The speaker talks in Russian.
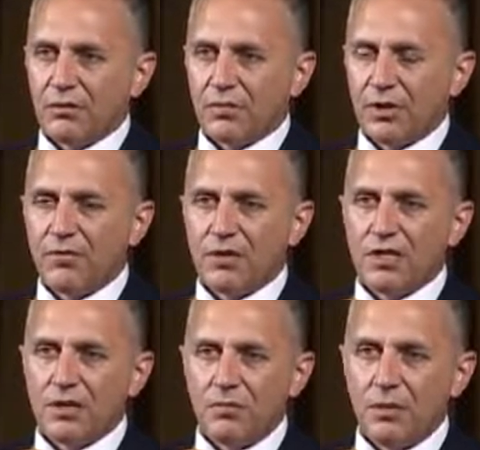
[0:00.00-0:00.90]

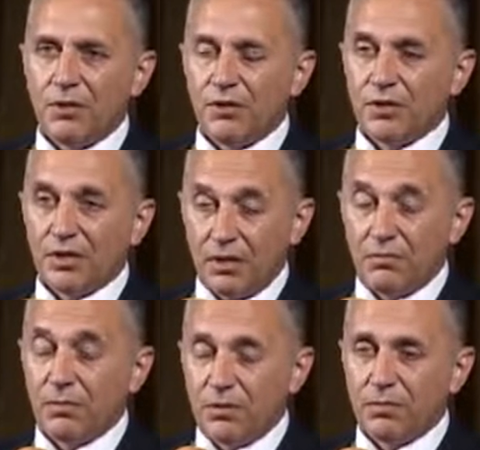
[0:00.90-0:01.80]
профессия мебельщика, а
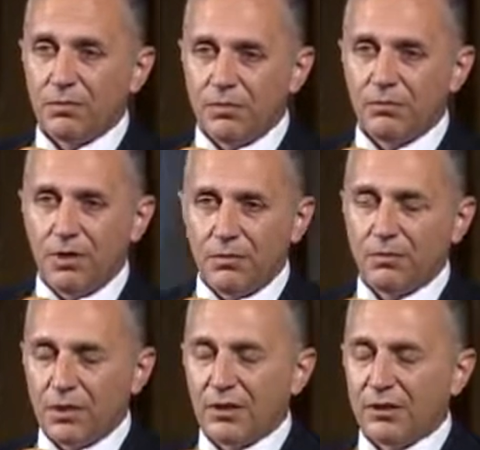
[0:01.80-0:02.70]
мебель,
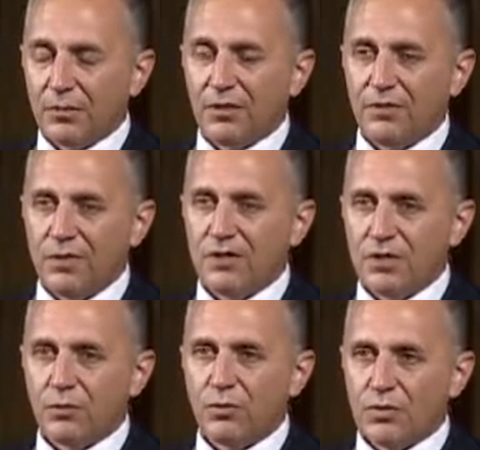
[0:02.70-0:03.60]
мебель про эта профессия,
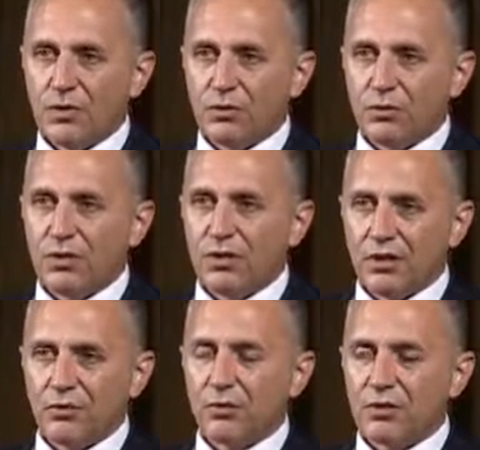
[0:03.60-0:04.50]
она пустила уже,
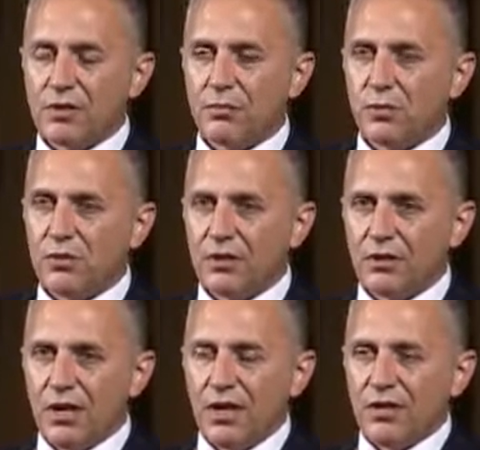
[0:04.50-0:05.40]
эта отрасль
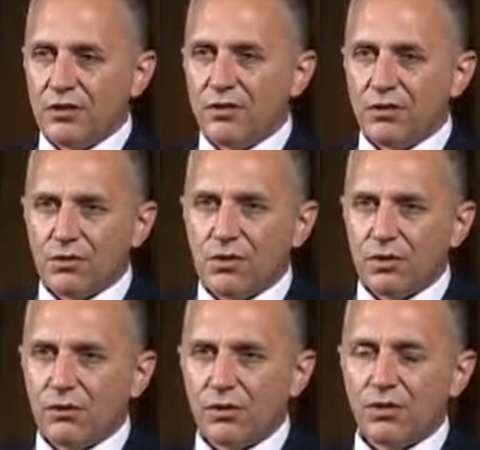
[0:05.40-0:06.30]
пустила
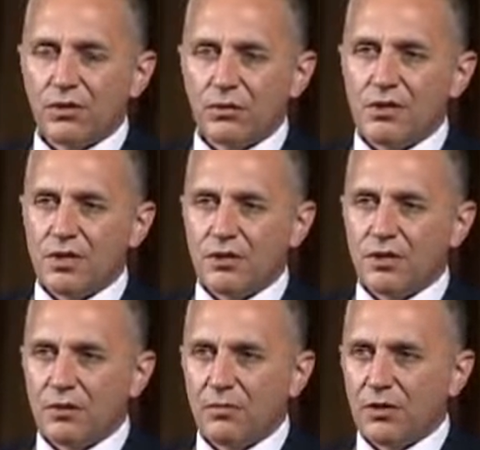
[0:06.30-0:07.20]
серьезные корни на
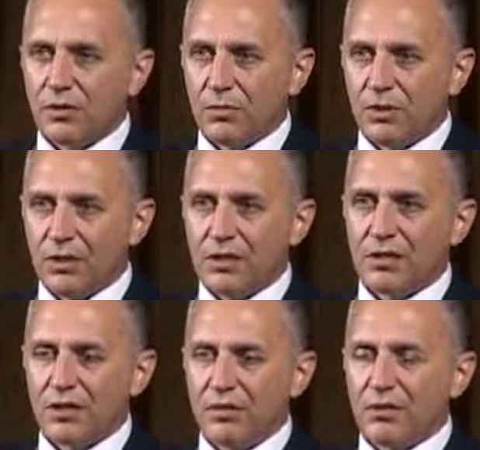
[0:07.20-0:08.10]
кузнецкой земле, чтобы она
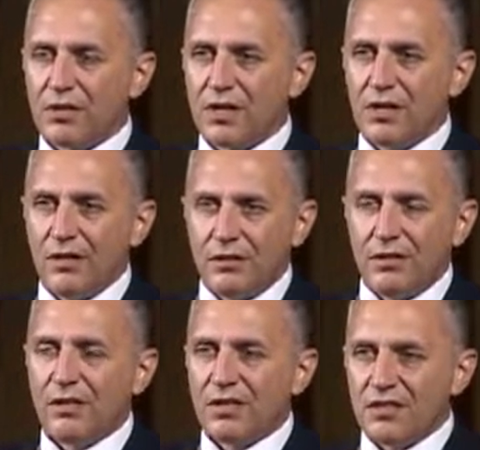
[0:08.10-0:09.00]
становилась
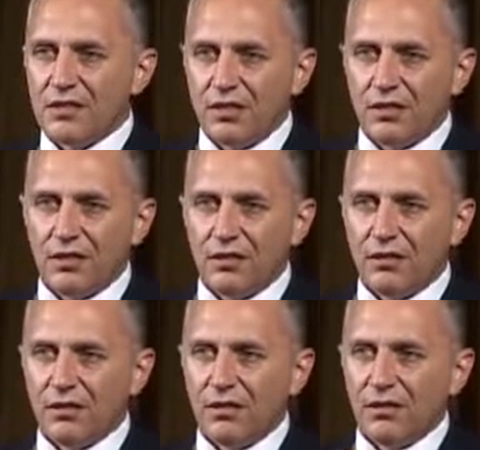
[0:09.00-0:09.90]

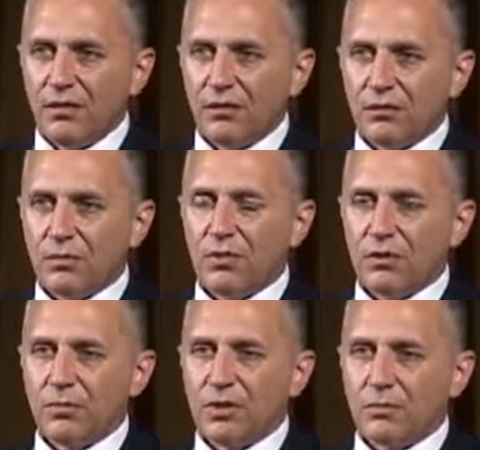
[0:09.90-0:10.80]
династийной, чтобы
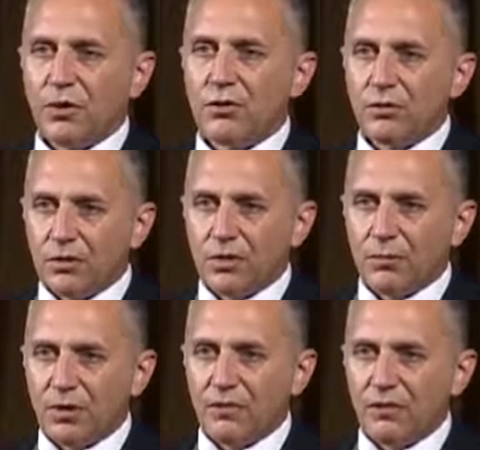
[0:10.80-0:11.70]
это была почетная
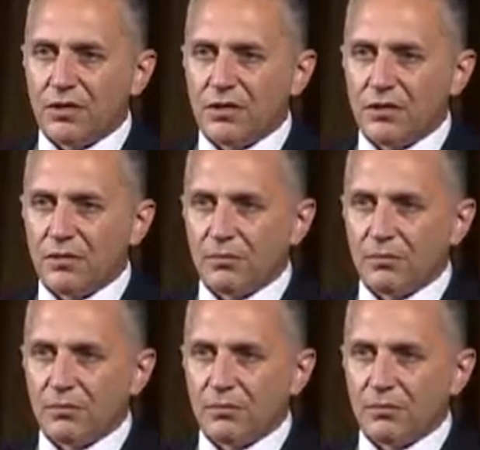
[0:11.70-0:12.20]
профессия.